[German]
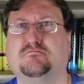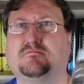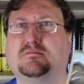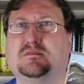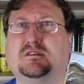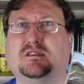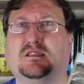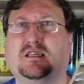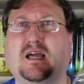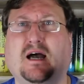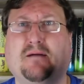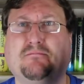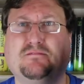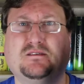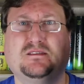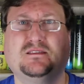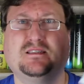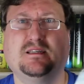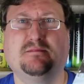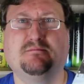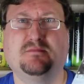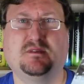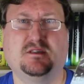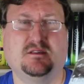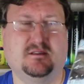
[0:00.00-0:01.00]
ich habe es
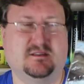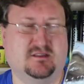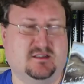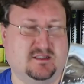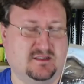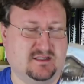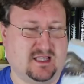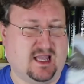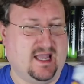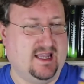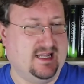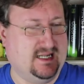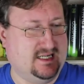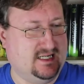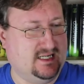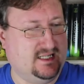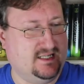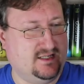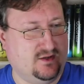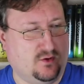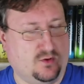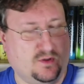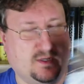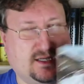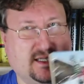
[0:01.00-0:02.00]
nämlich, das
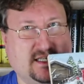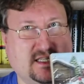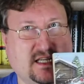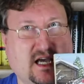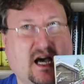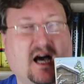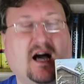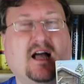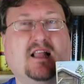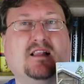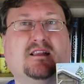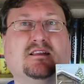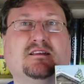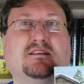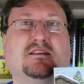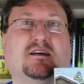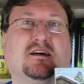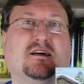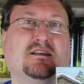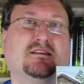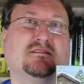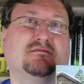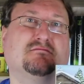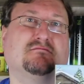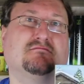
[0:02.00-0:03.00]
eigentliche Original,
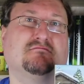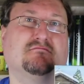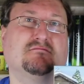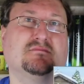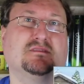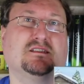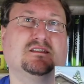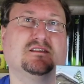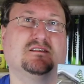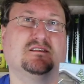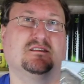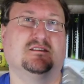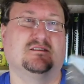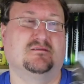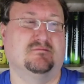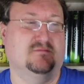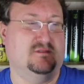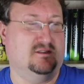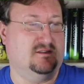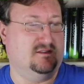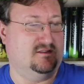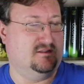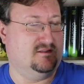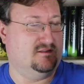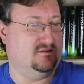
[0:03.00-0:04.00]
an
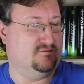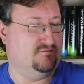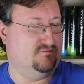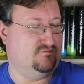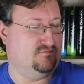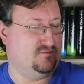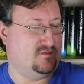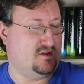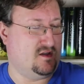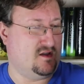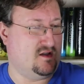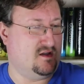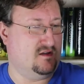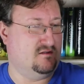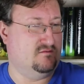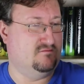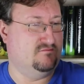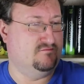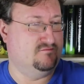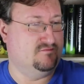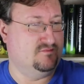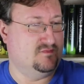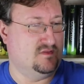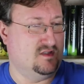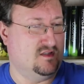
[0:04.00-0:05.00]
äh, ja,
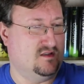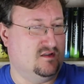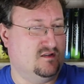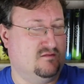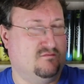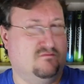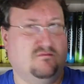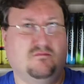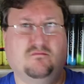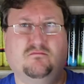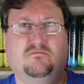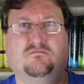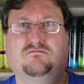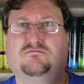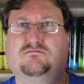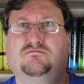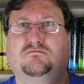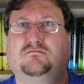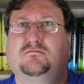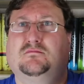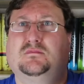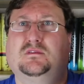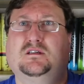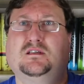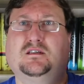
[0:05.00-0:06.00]
hm,
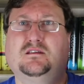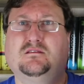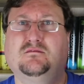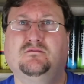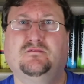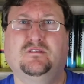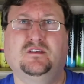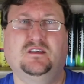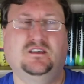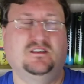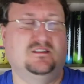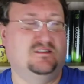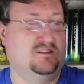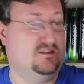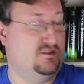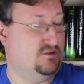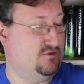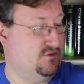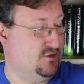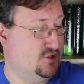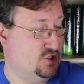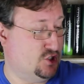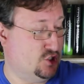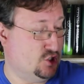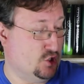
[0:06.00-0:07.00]
irgendwie ist es
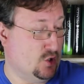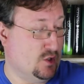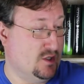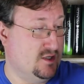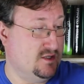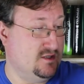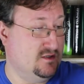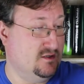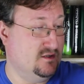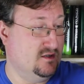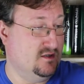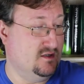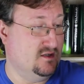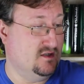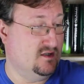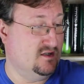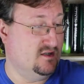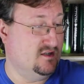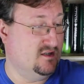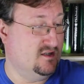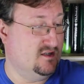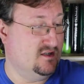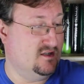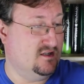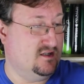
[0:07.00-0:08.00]
verschollen
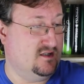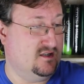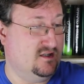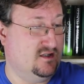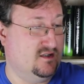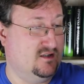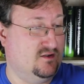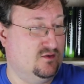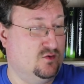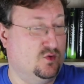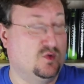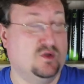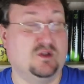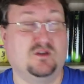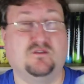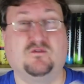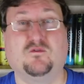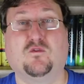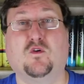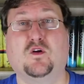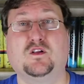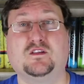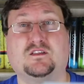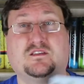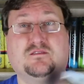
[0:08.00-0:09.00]
äh, und
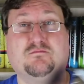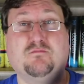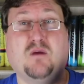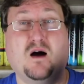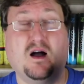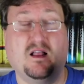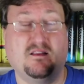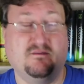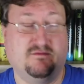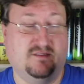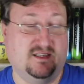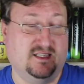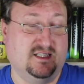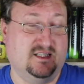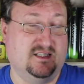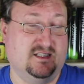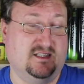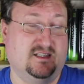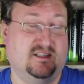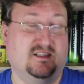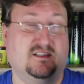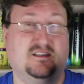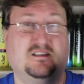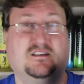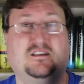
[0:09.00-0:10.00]
ich wollte es mal
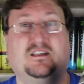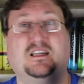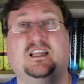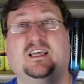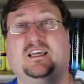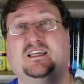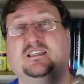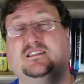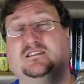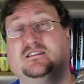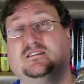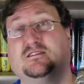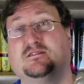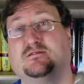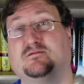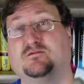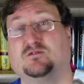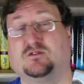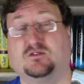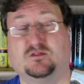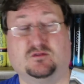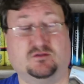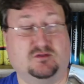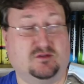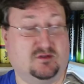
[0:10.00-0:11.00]
wieder
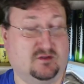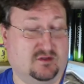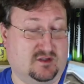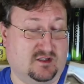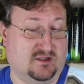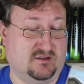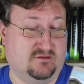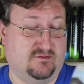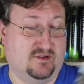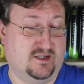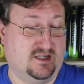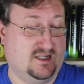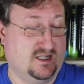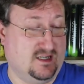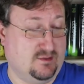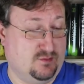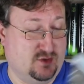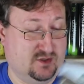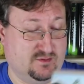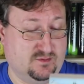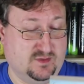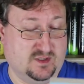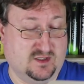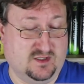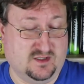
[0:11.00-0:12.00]
lesen und deswegen habe
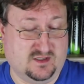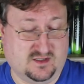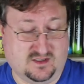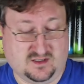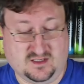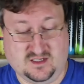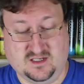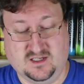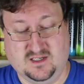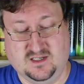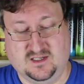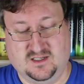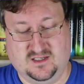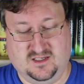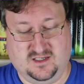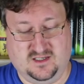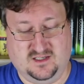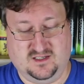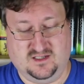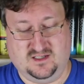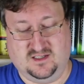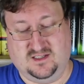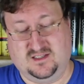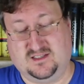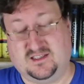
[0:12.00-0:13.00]
ich mir das
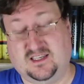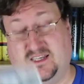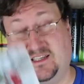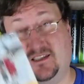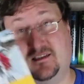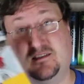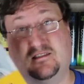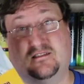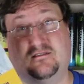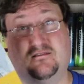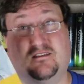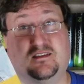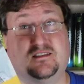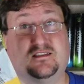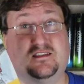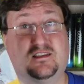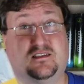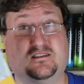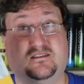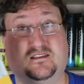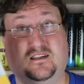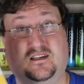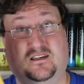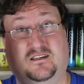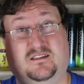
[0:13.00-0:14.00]
hier in 26.
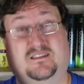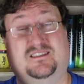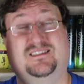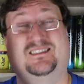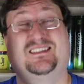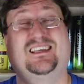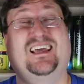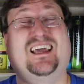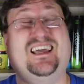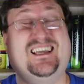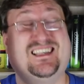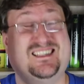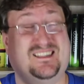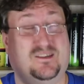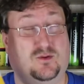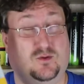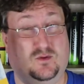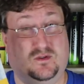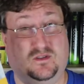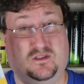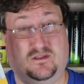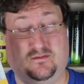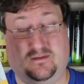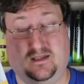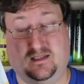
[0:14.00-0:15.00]

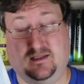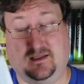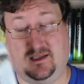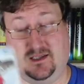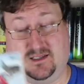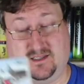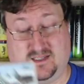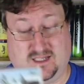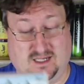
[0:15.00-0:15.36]
26.